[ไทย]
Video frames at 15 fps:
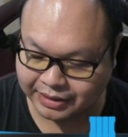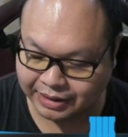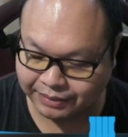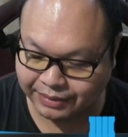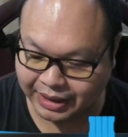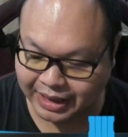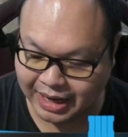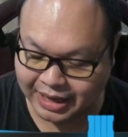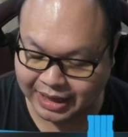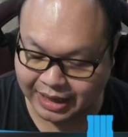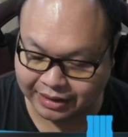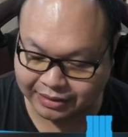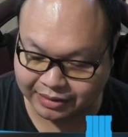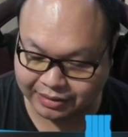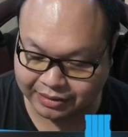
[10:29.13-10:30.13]
สเบียงเกรด
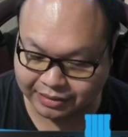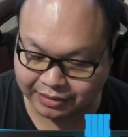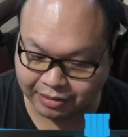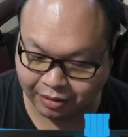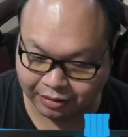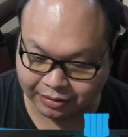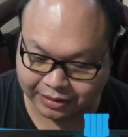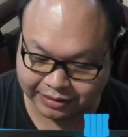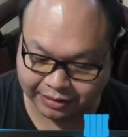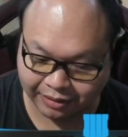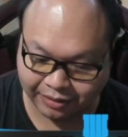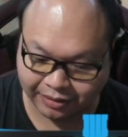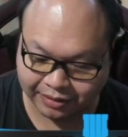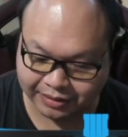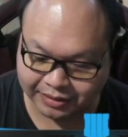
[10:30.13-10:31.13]
S กล่องที่
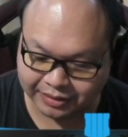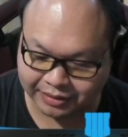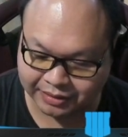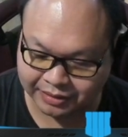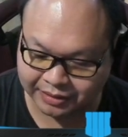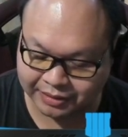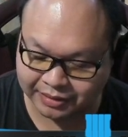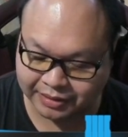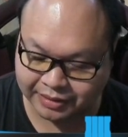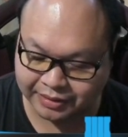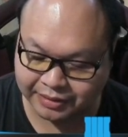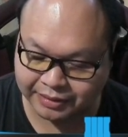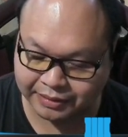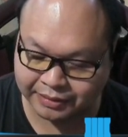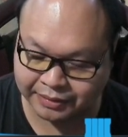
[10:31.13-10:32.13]
สอง อืม
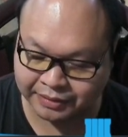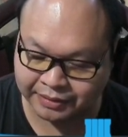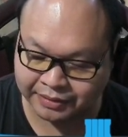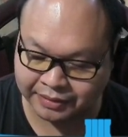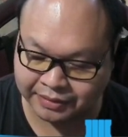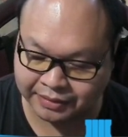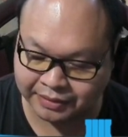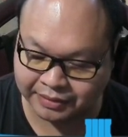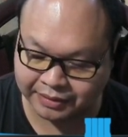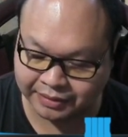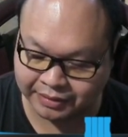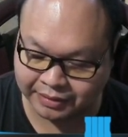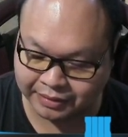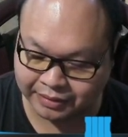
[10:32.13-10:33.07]
อืมอืม